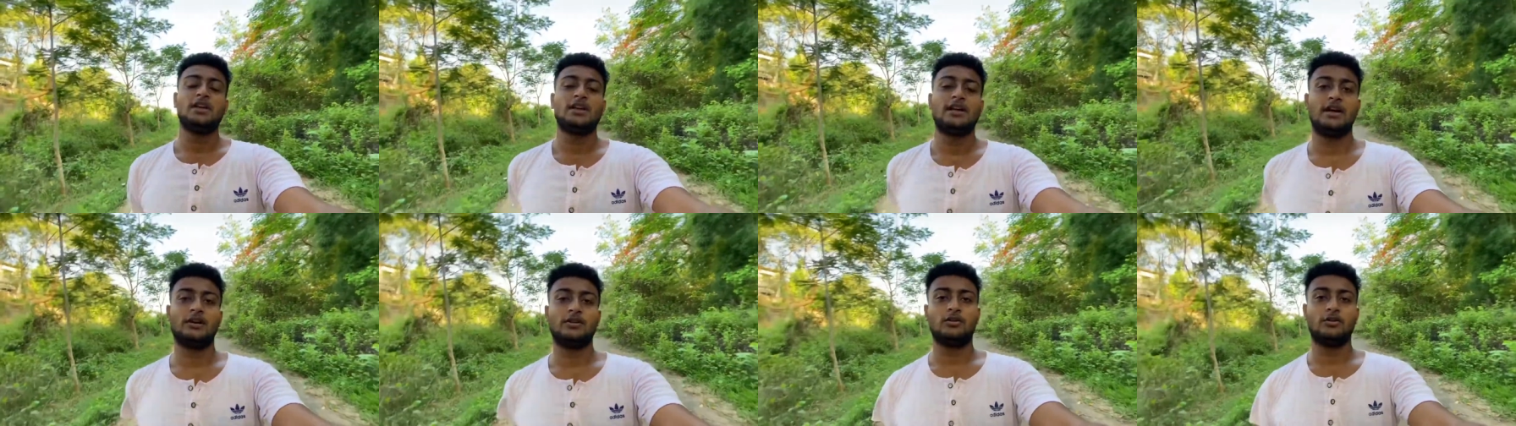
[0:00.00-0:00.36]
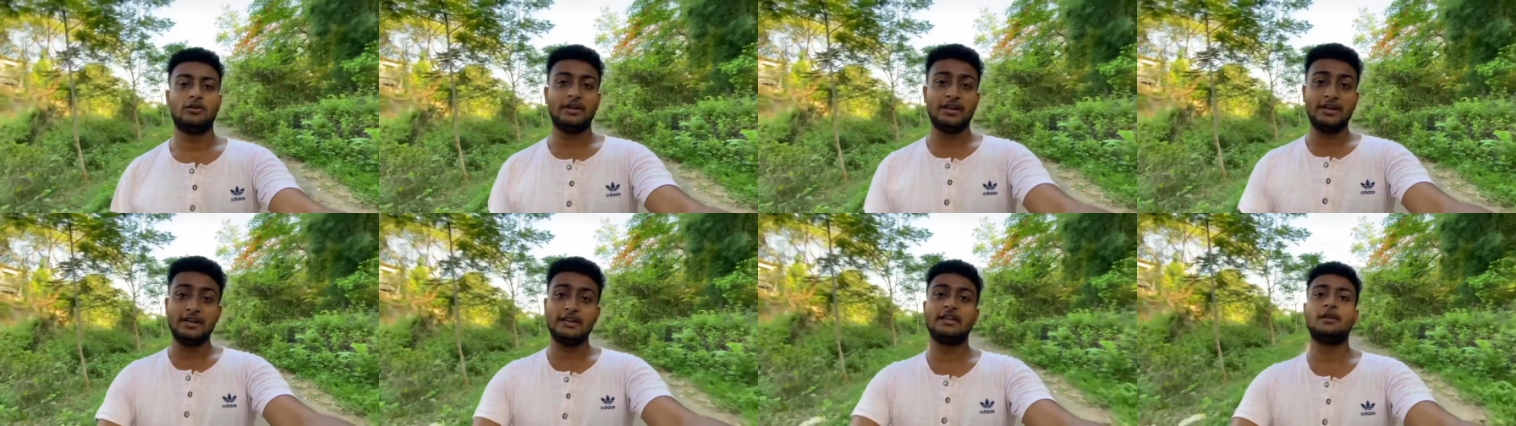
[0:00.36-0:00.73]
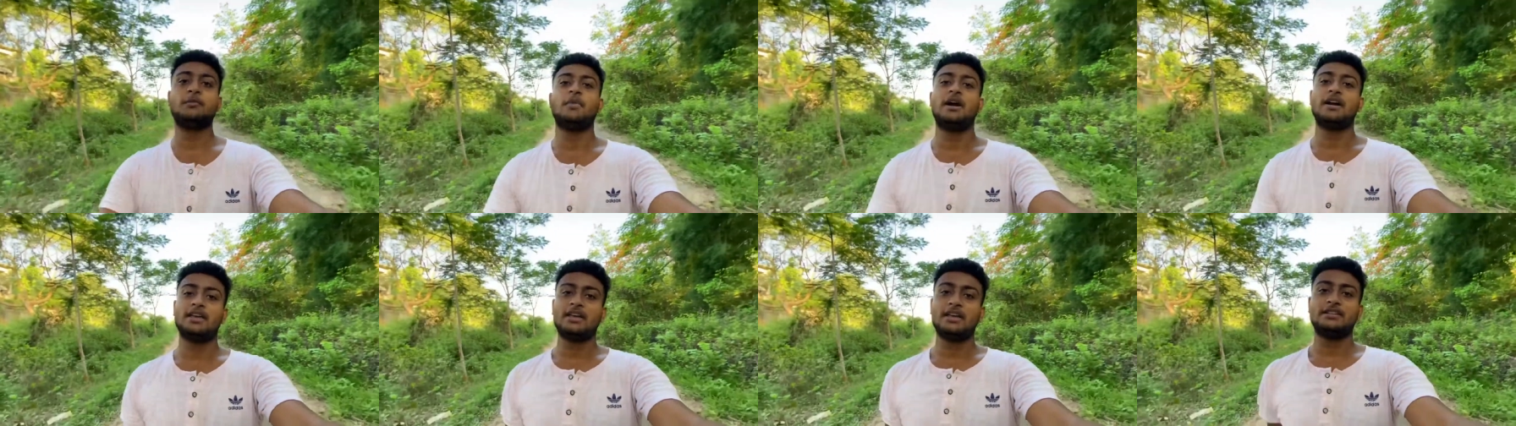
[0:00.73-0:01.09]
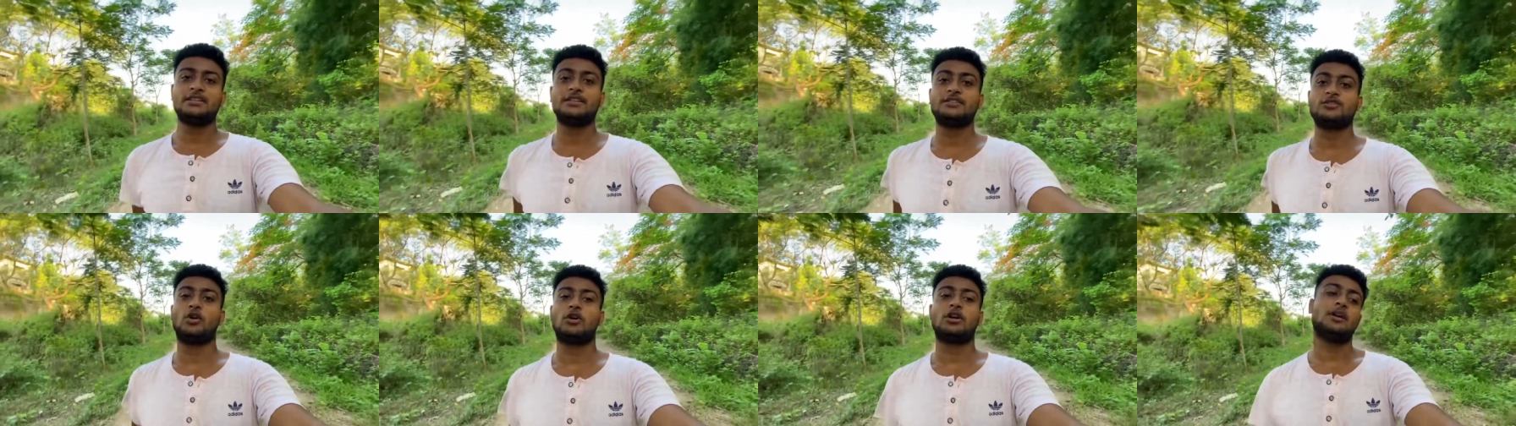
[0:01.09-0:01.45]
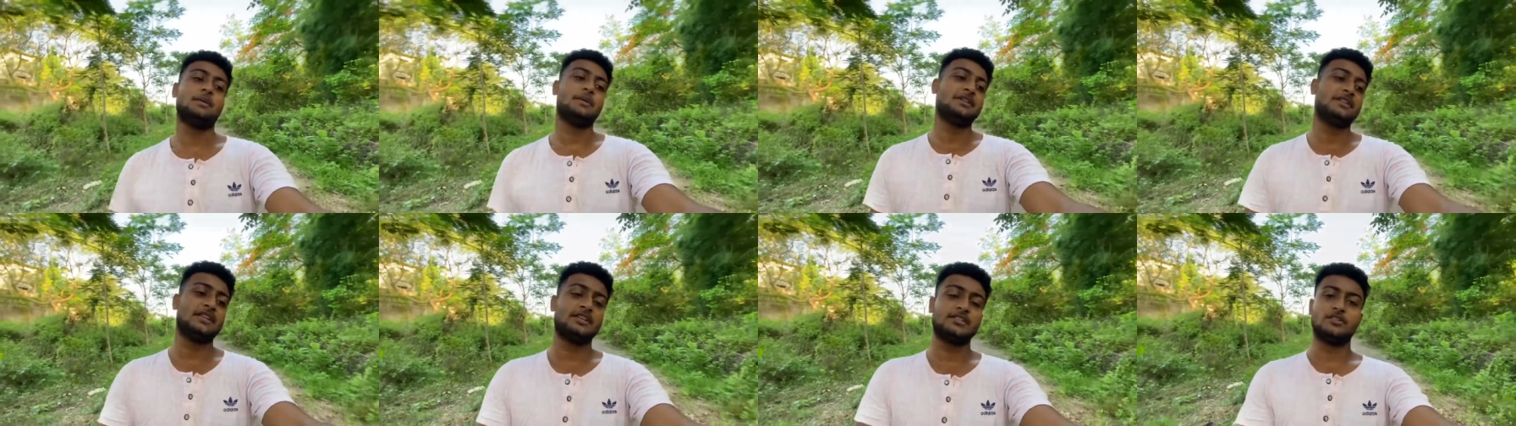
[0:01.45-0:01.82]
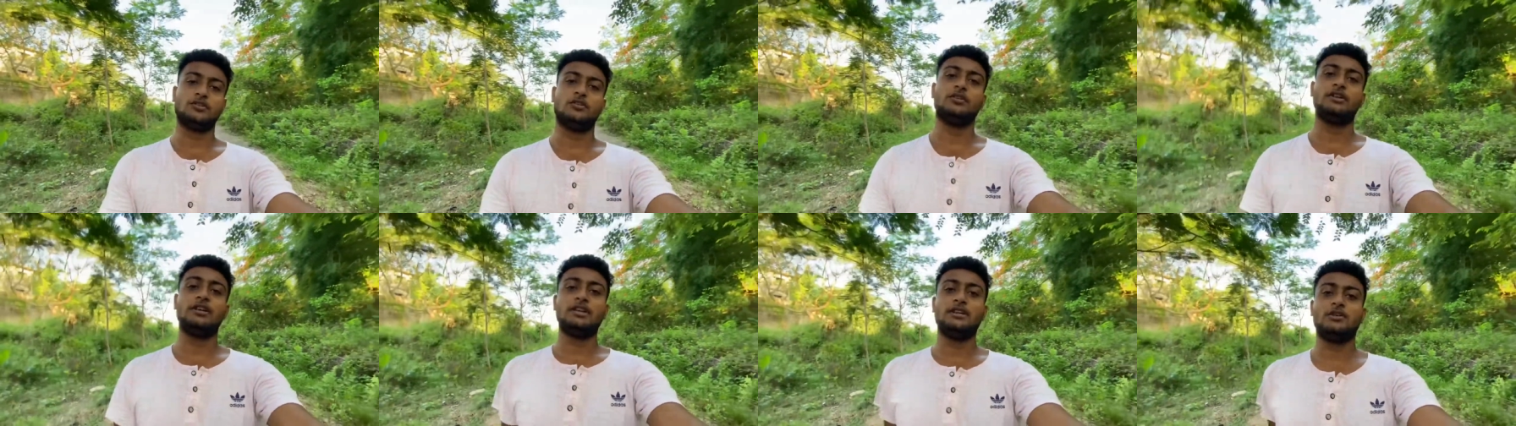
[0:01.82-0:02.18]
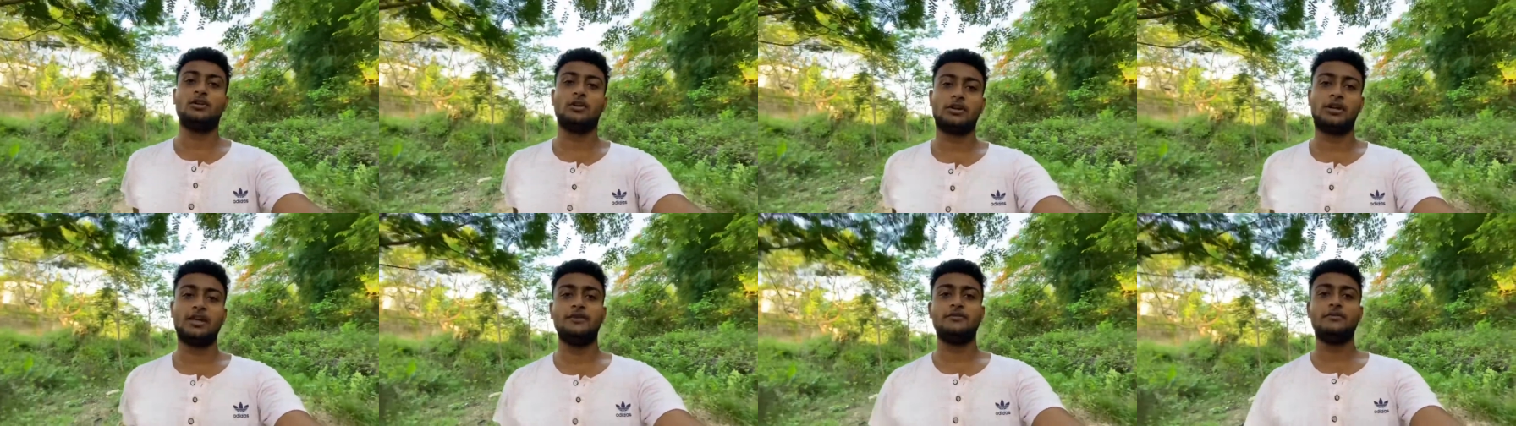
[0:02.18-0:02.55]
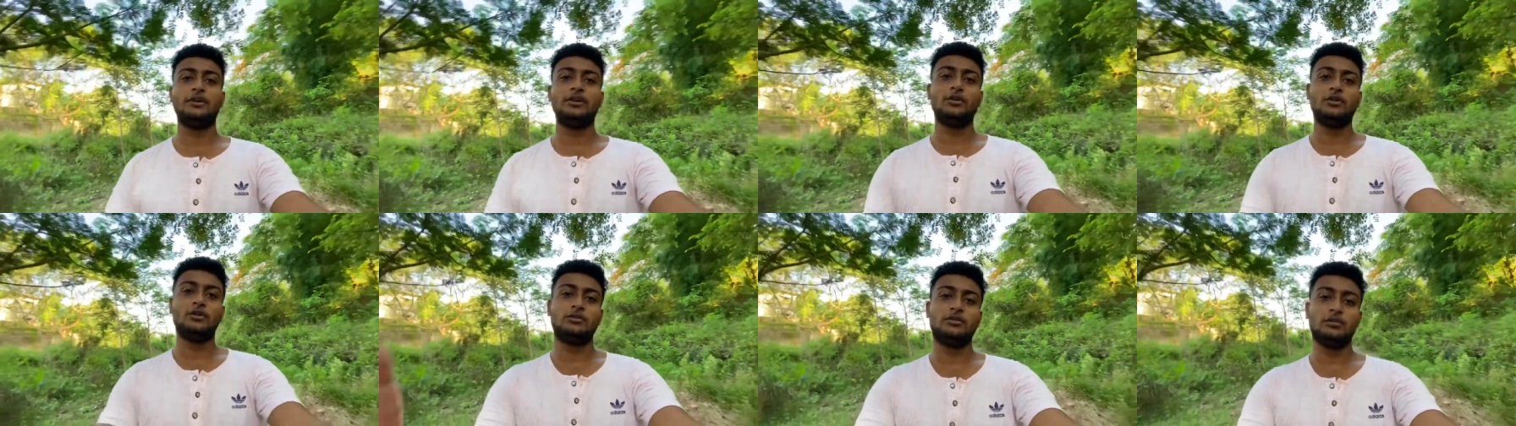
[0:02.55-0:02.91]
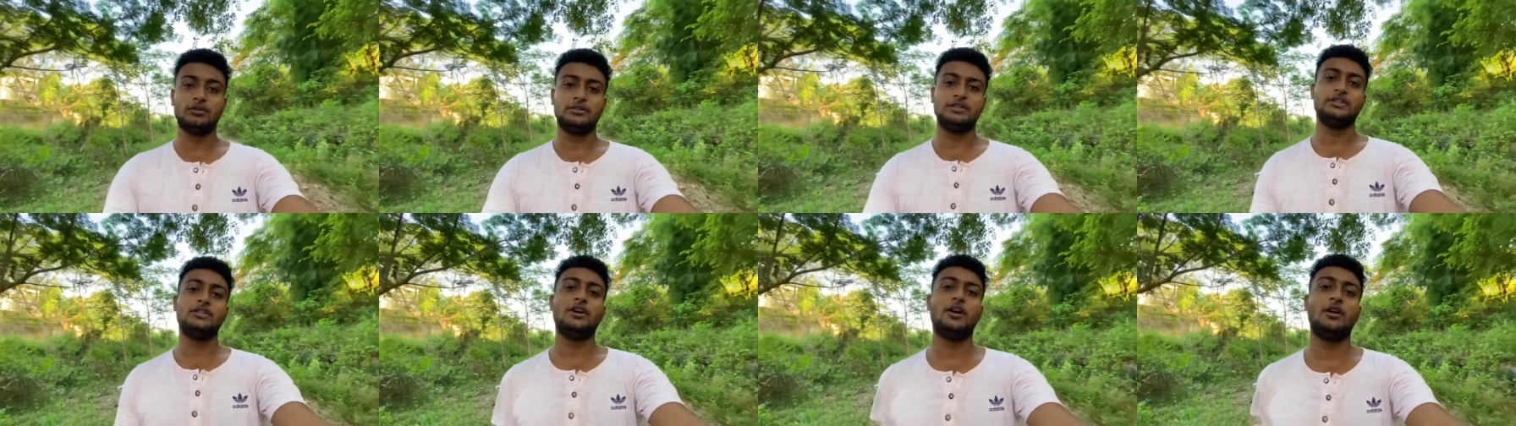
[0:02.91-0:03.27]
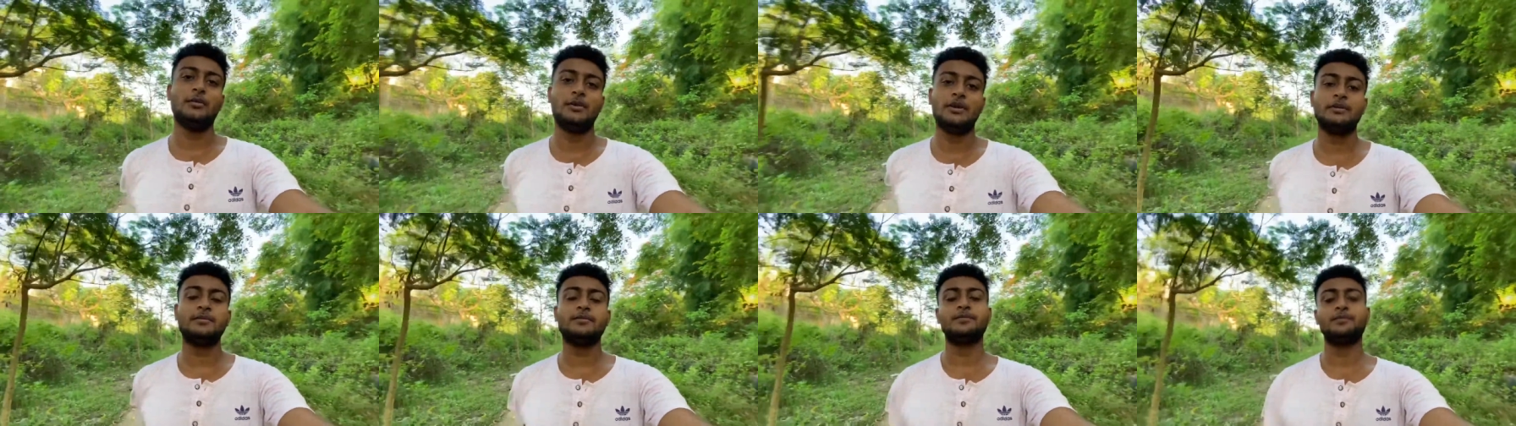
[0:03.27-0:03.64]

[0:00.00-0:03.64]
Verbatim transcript: কারণ এডিটিং বাকি আছে ছটা বেজে গেছে অলরেডি নটায় ভিডিও দিতে হবে